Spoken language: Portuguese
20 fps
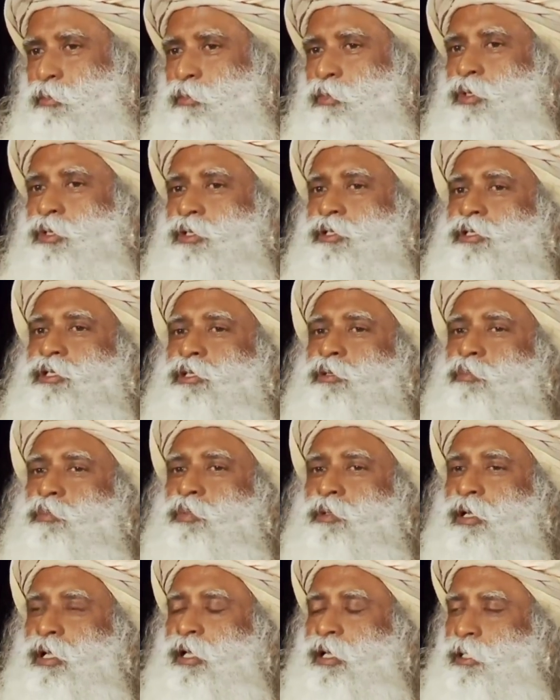mas uma
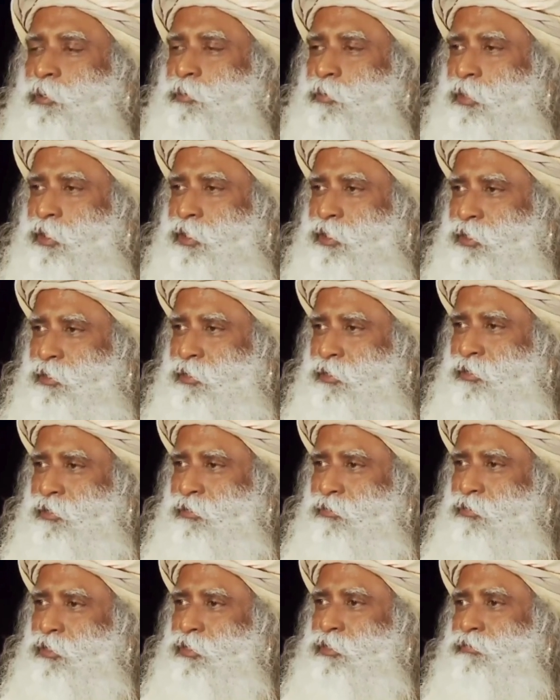expressão simples
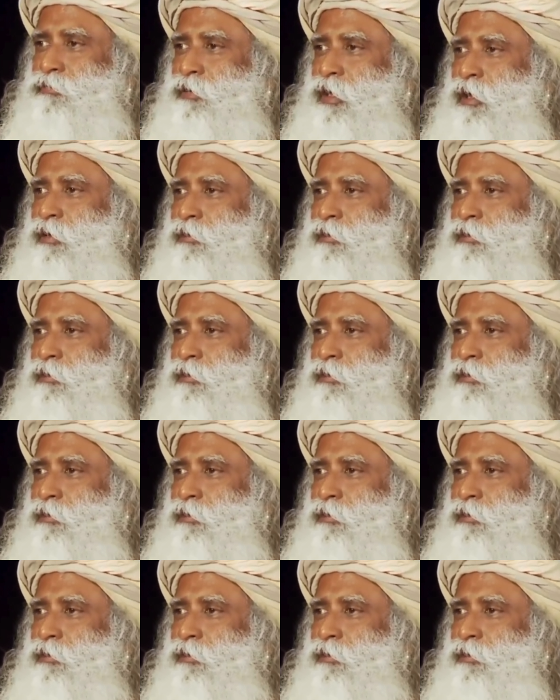foi